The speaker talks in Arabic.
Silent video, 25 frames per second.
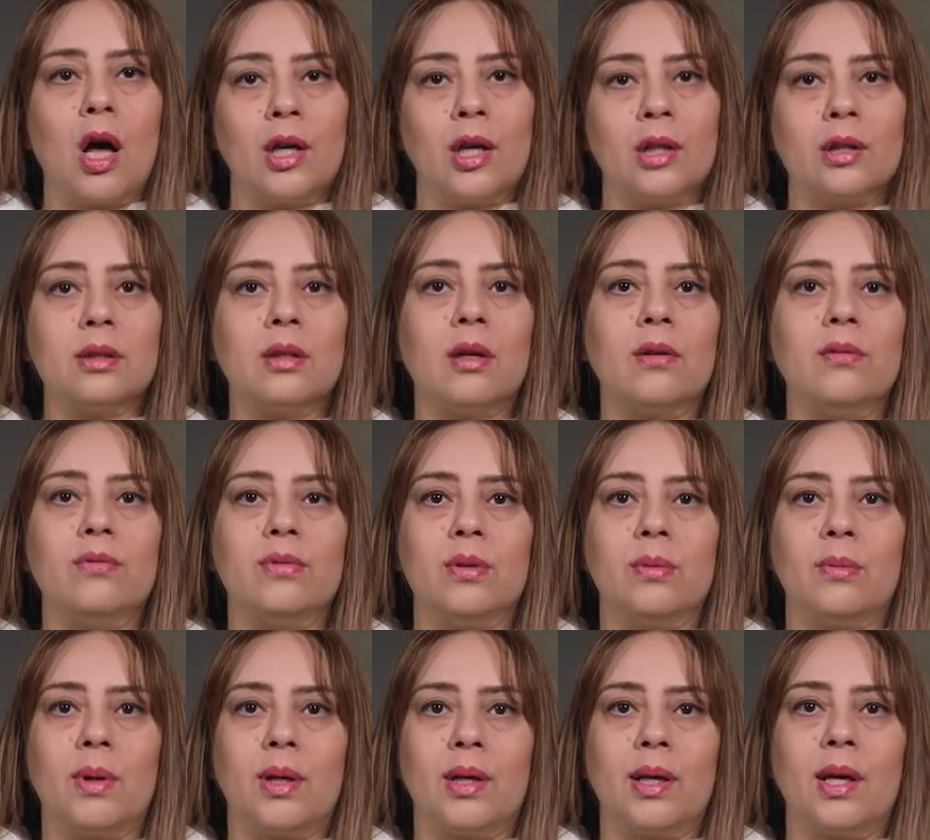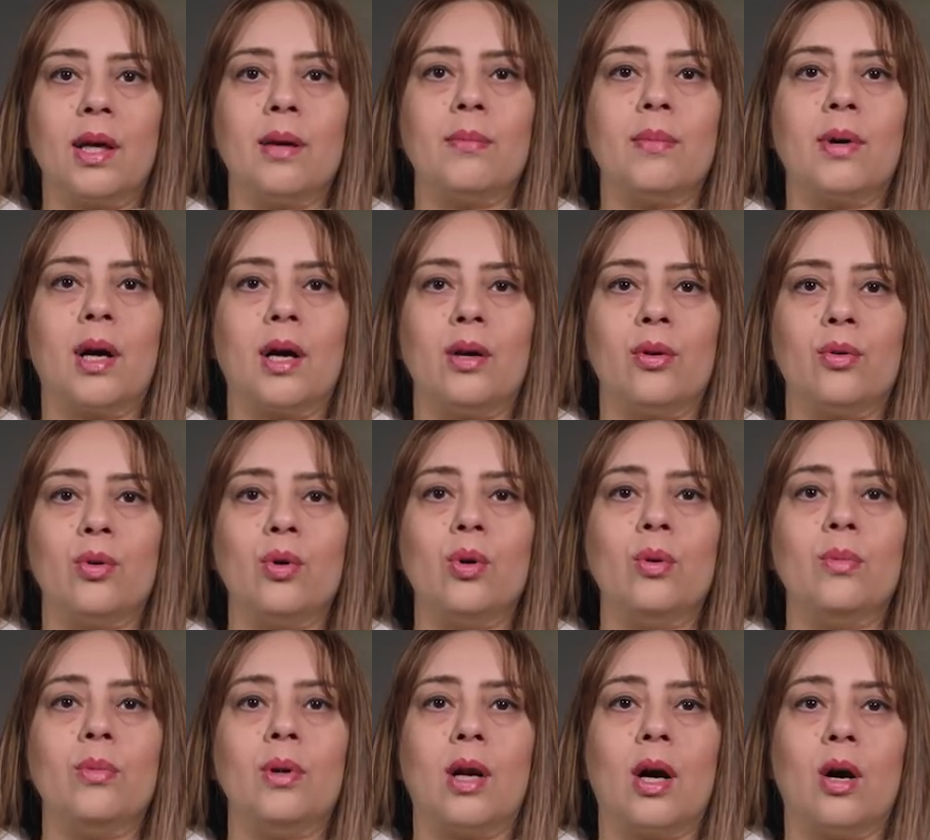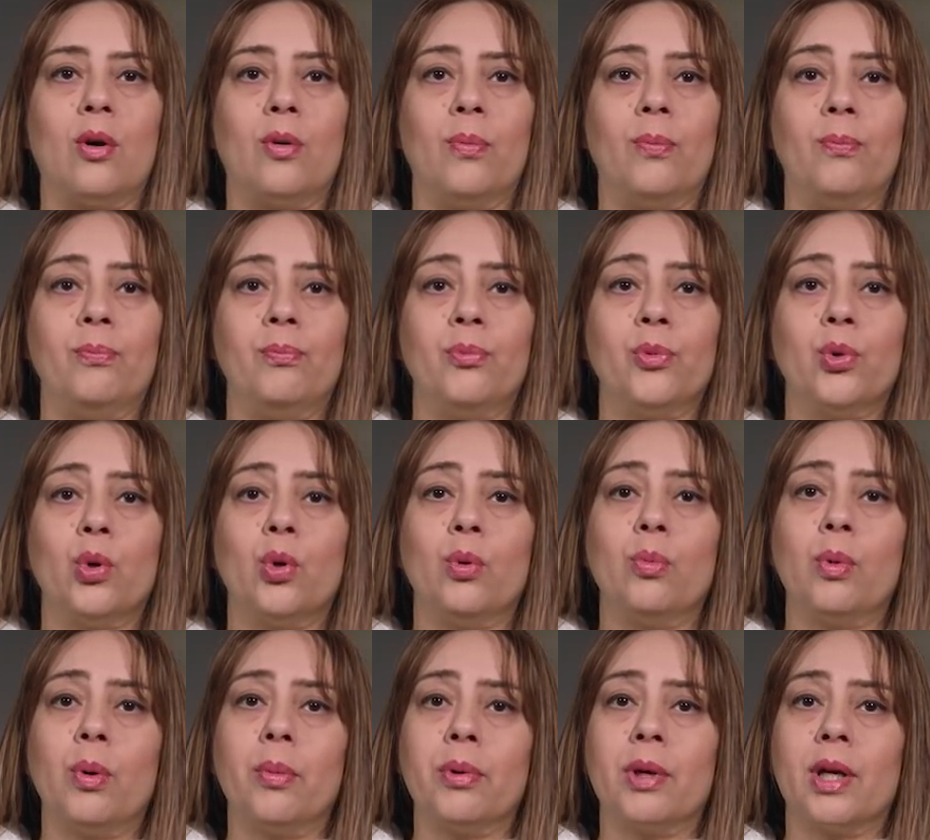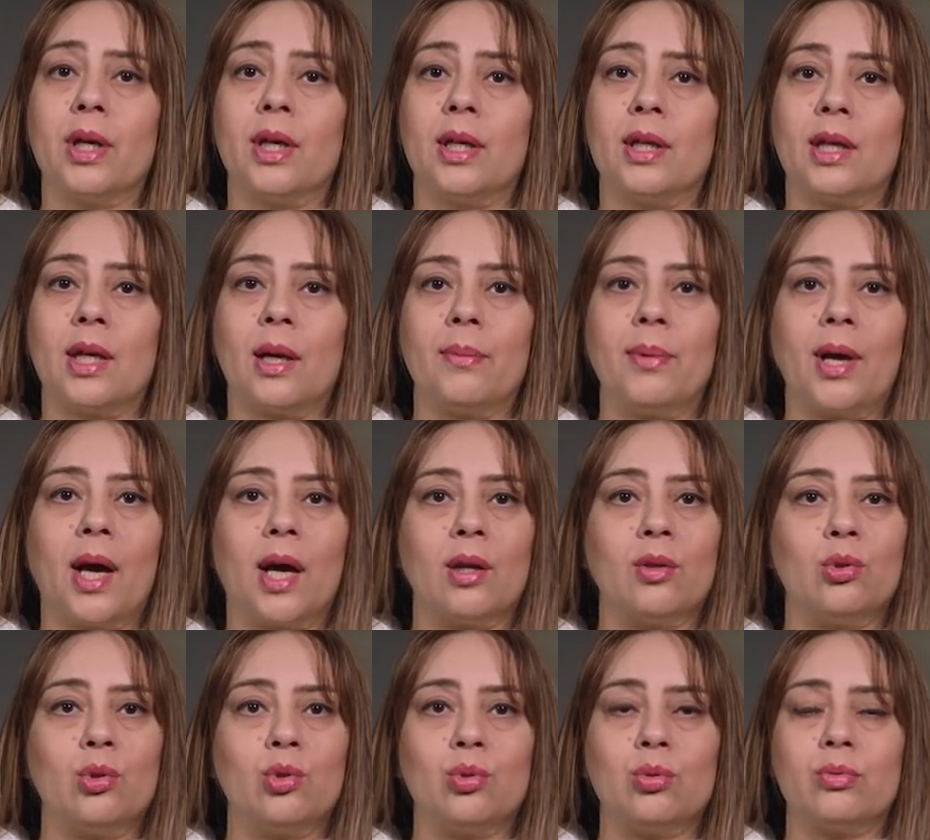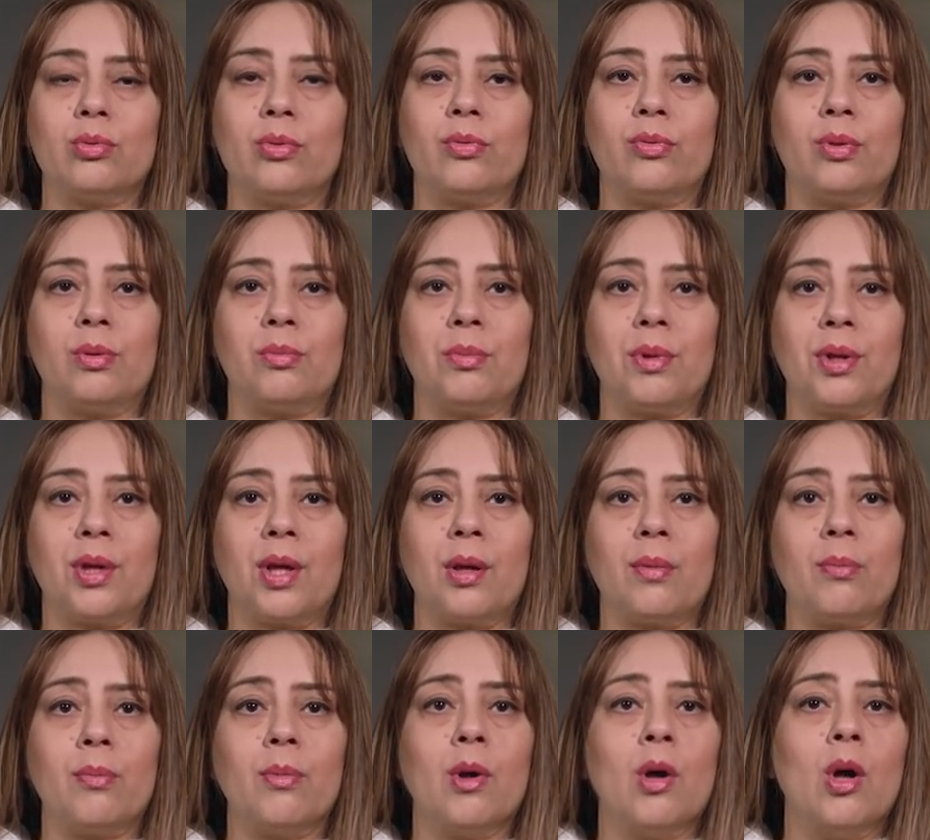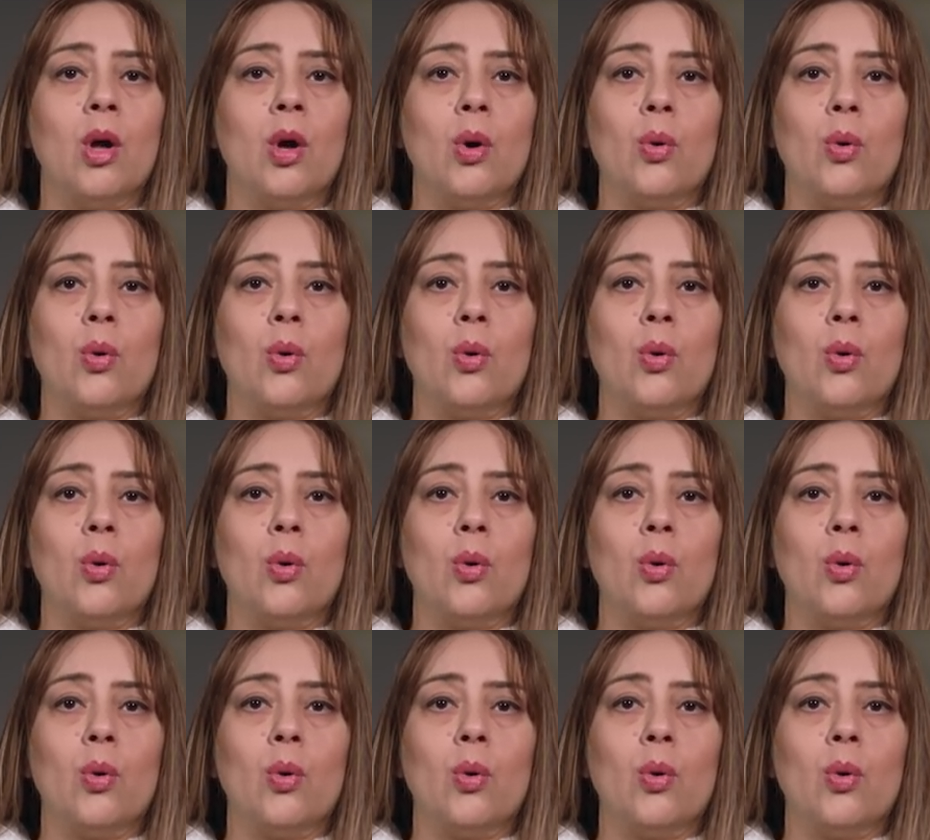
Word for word: أيضا في منام غيرهم لهم وممكن النبي حد يشوفه في المنام